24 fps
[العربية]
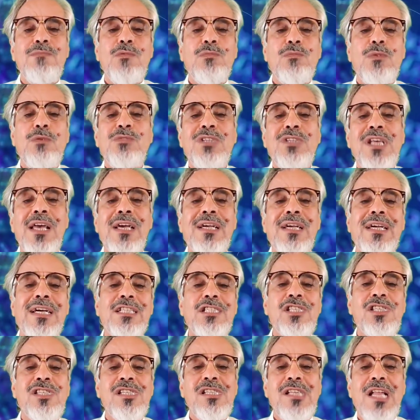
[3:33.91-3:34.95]

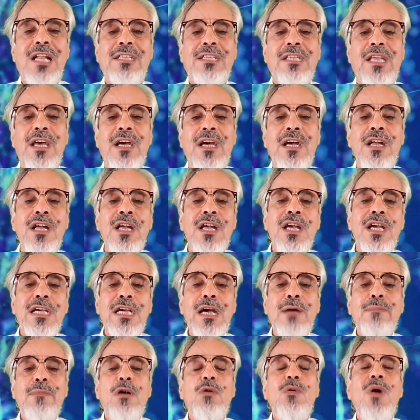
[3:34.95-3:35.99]
ممتلكات السلطنة
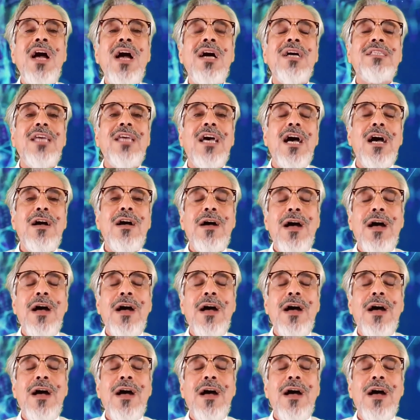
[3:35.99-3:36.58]
كما وحد